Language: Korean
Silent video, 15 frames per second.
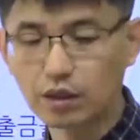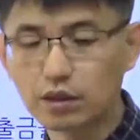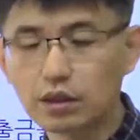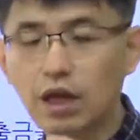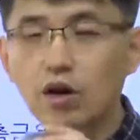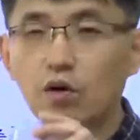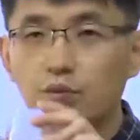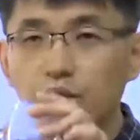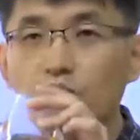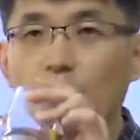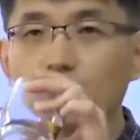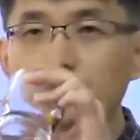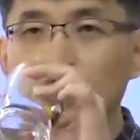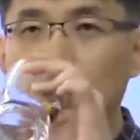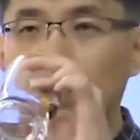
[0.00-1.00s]
그딴 거 필요
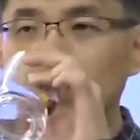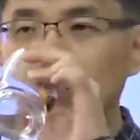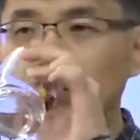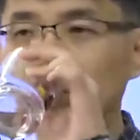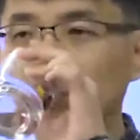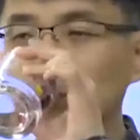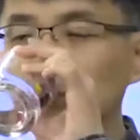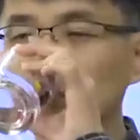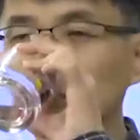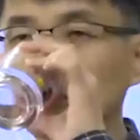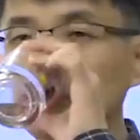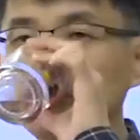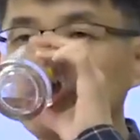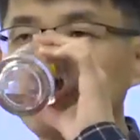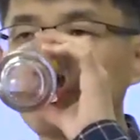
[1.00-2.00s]
없어요. 아셨죠,
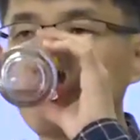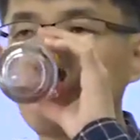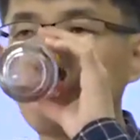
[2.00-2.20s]
여러분들은?